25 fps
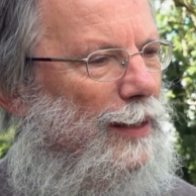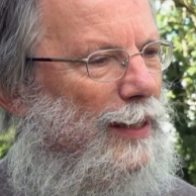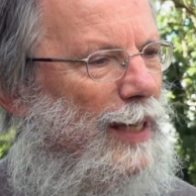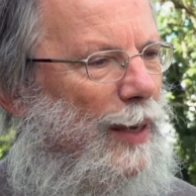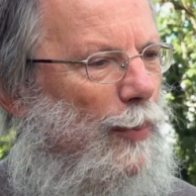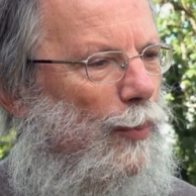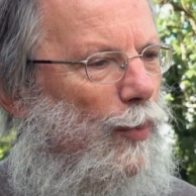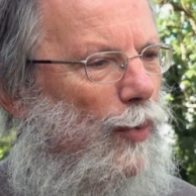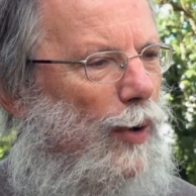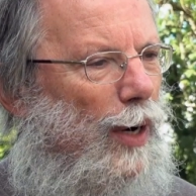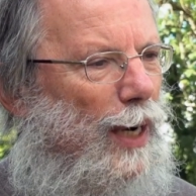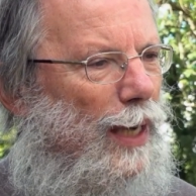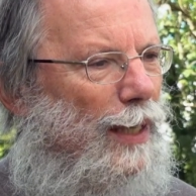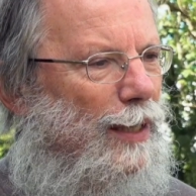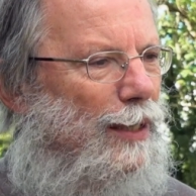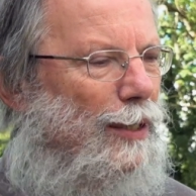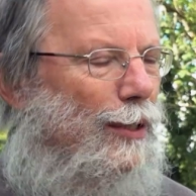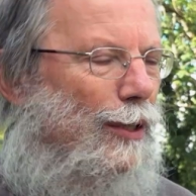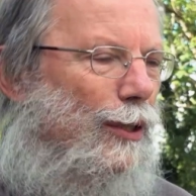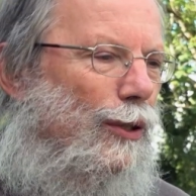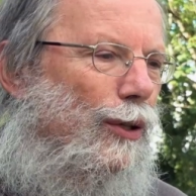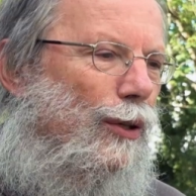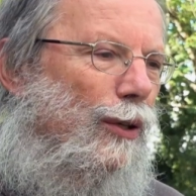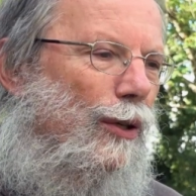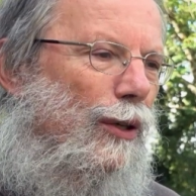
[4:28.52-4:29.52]

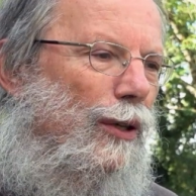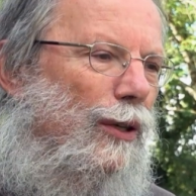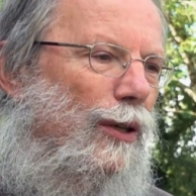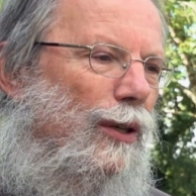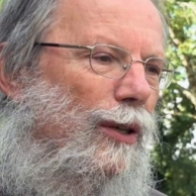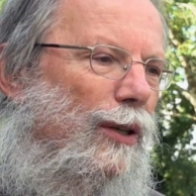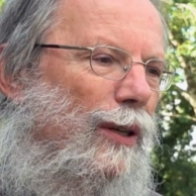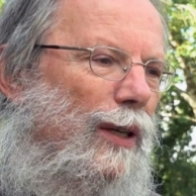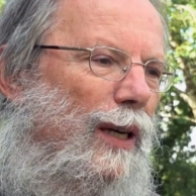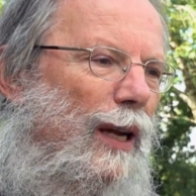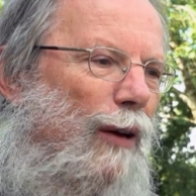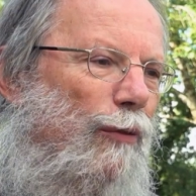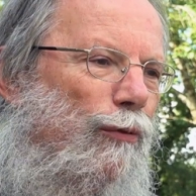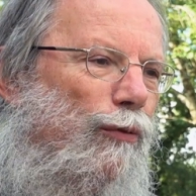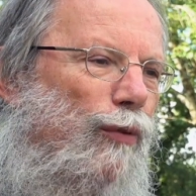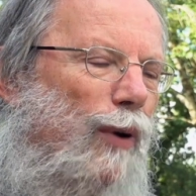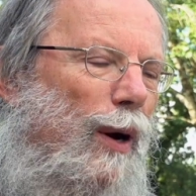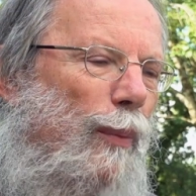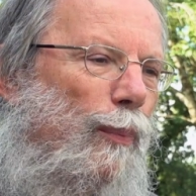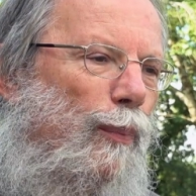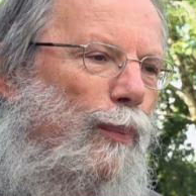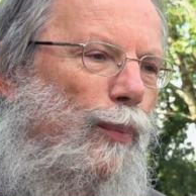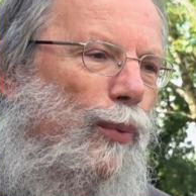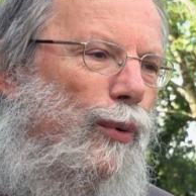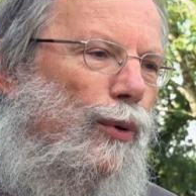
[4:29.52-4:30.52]
témoigne que la
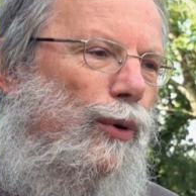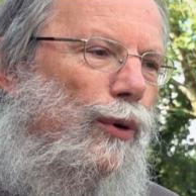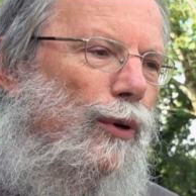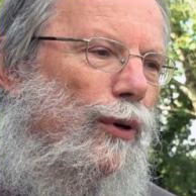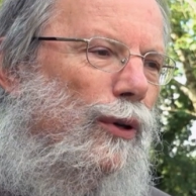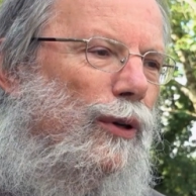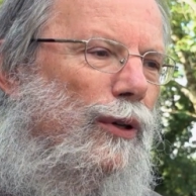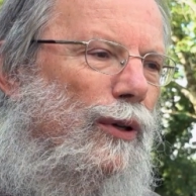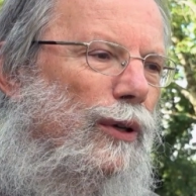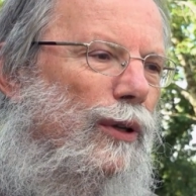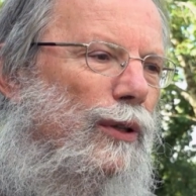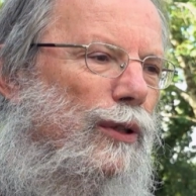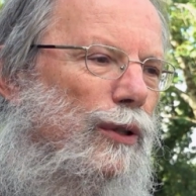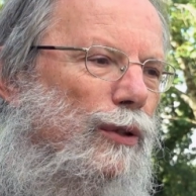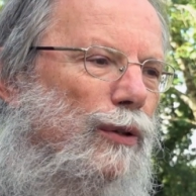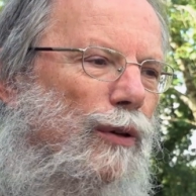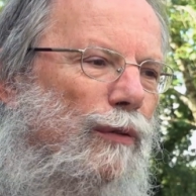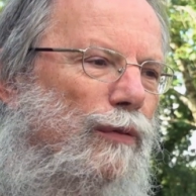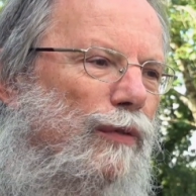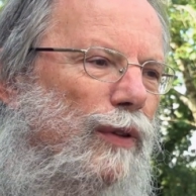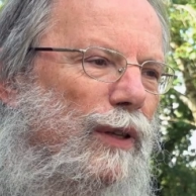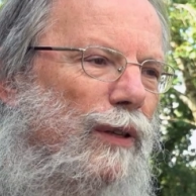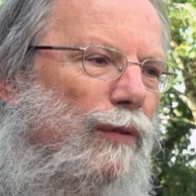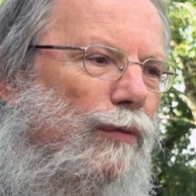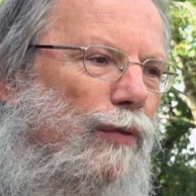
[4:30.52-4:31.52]
foi peut se
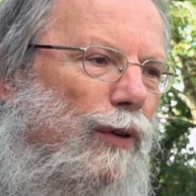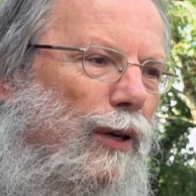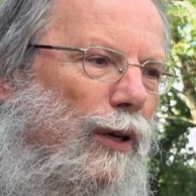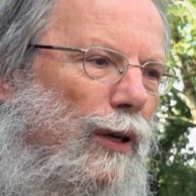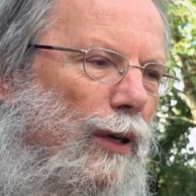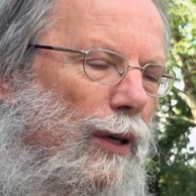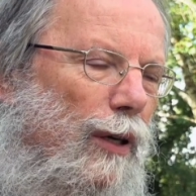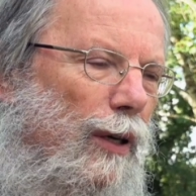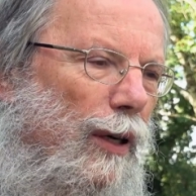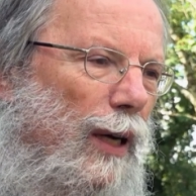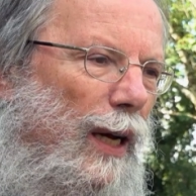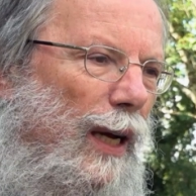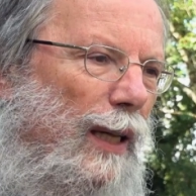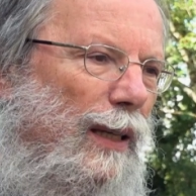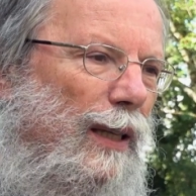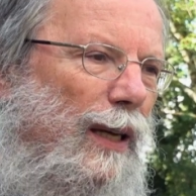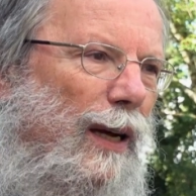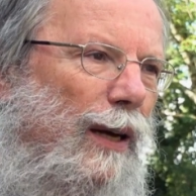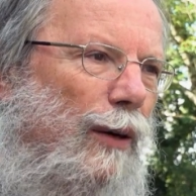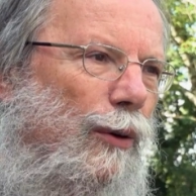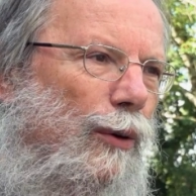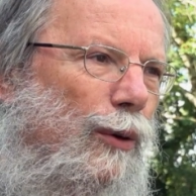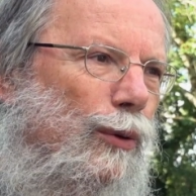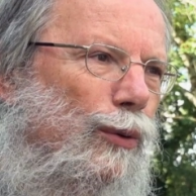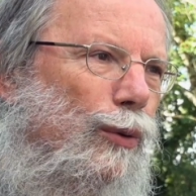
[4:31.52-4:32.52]
vivre
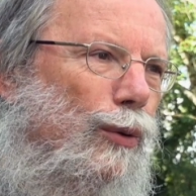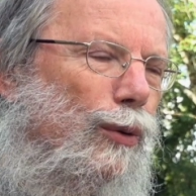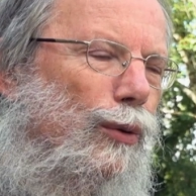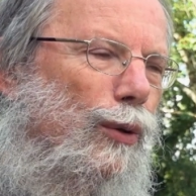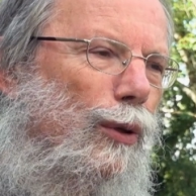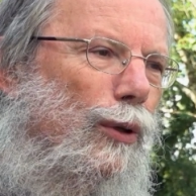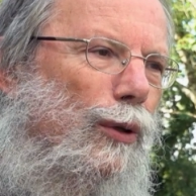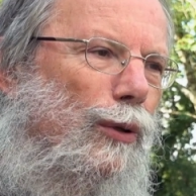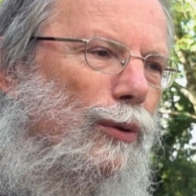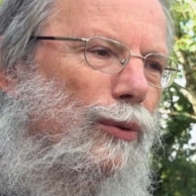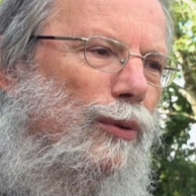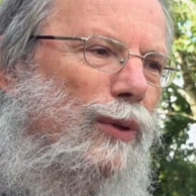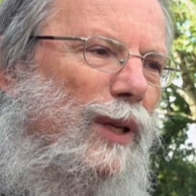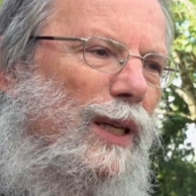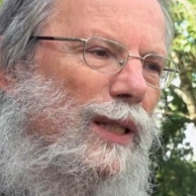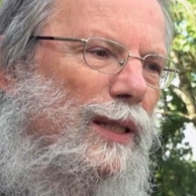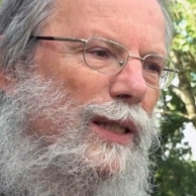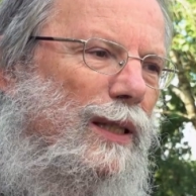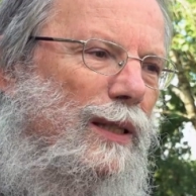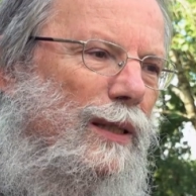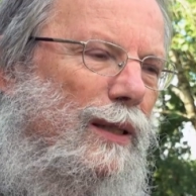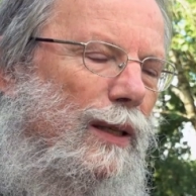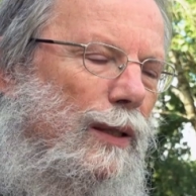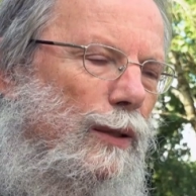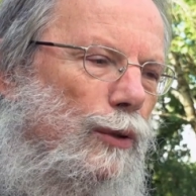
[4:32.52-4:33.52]
tout au long d'une
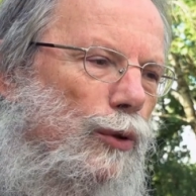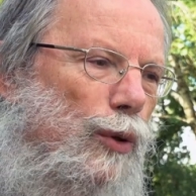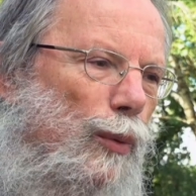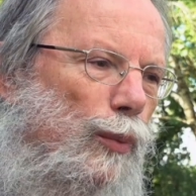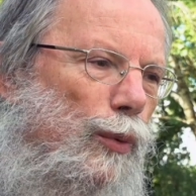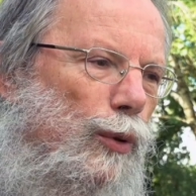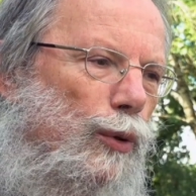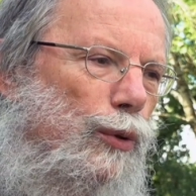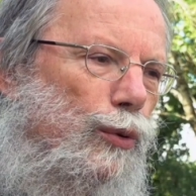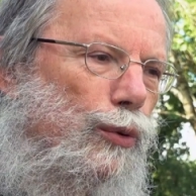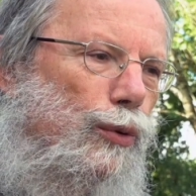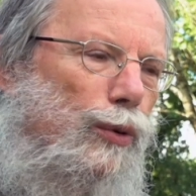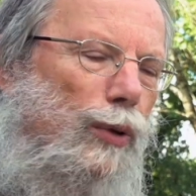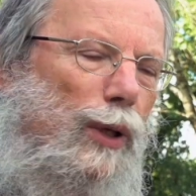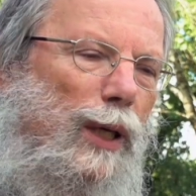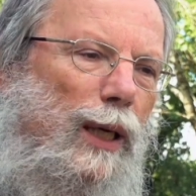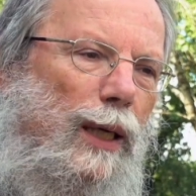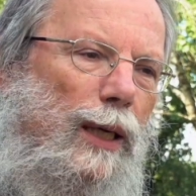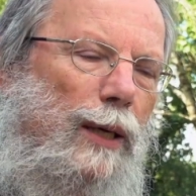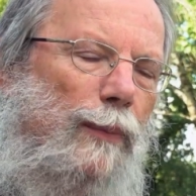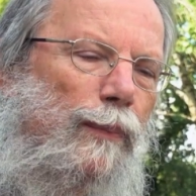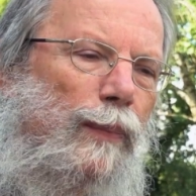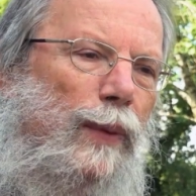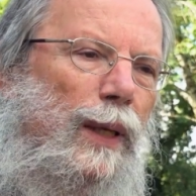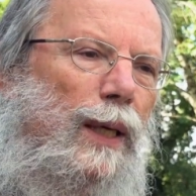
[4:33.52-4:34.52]
existence, qu'on peut
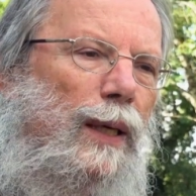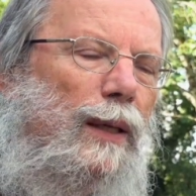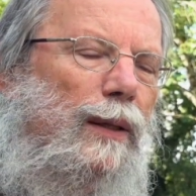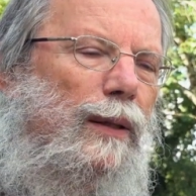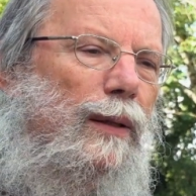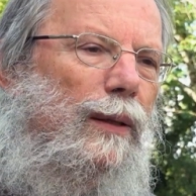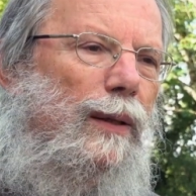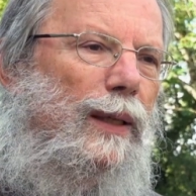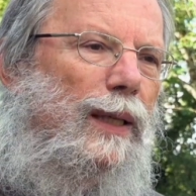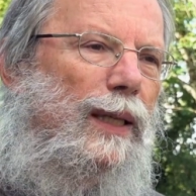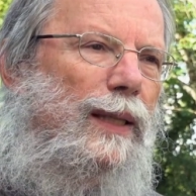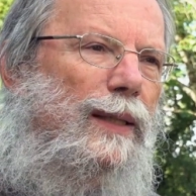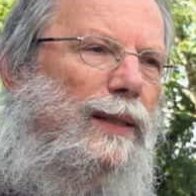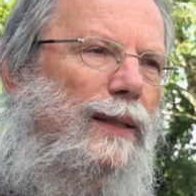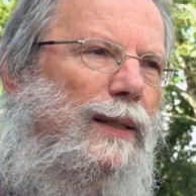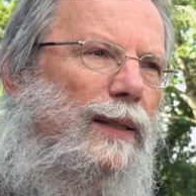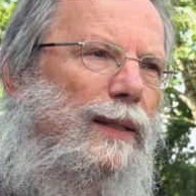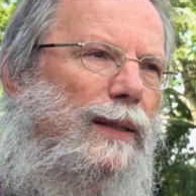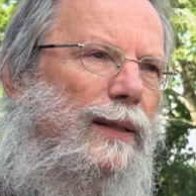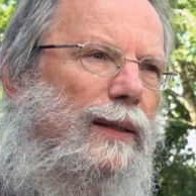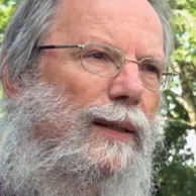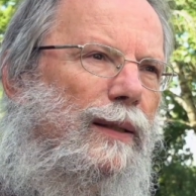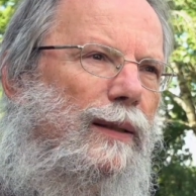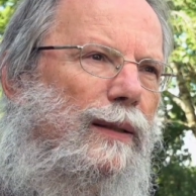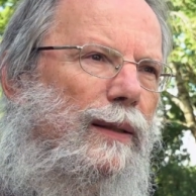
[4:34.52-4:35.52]
durer dans
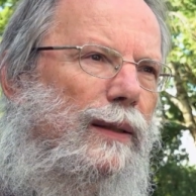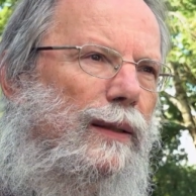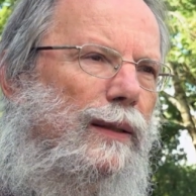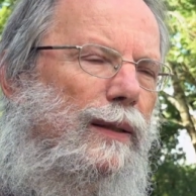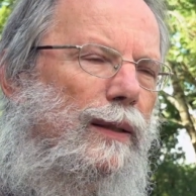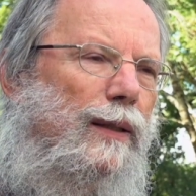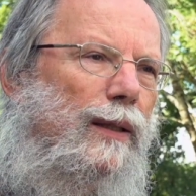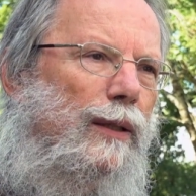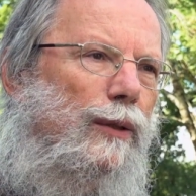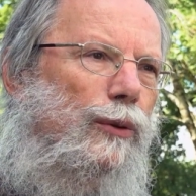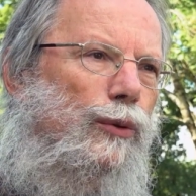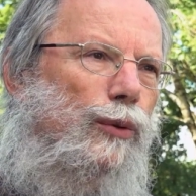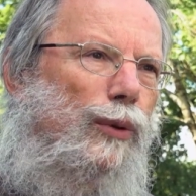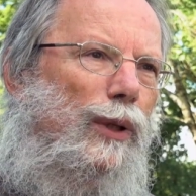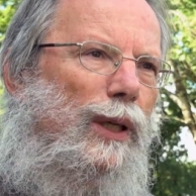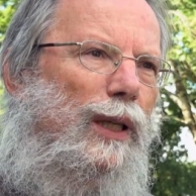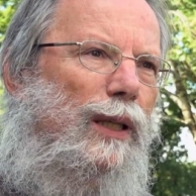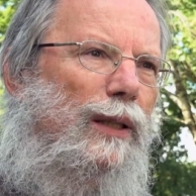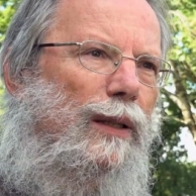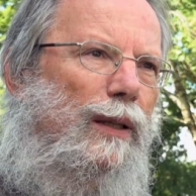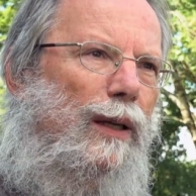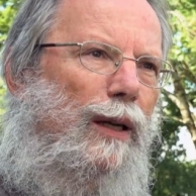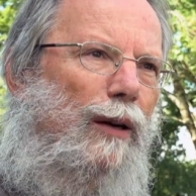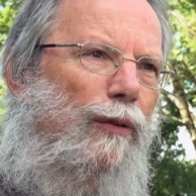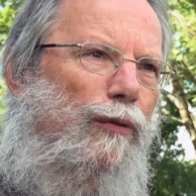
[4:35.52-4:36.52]
l'existence,
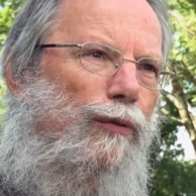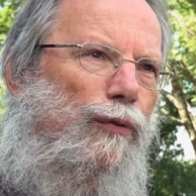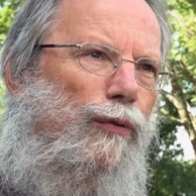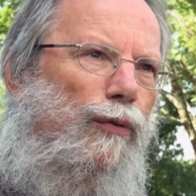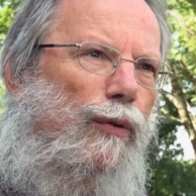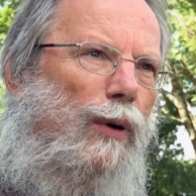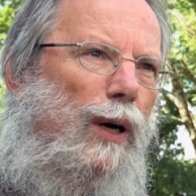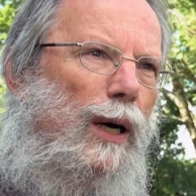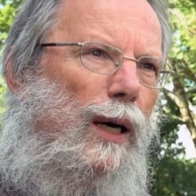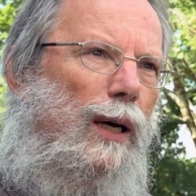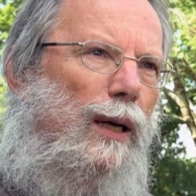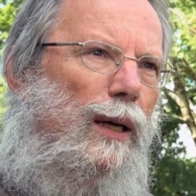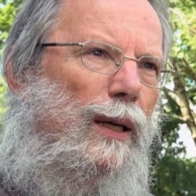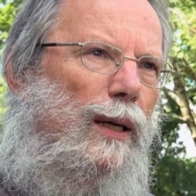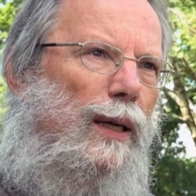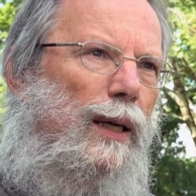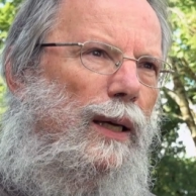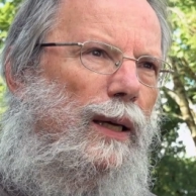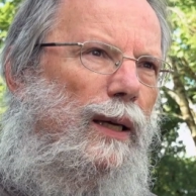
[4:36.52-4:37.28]
durer dans la foi,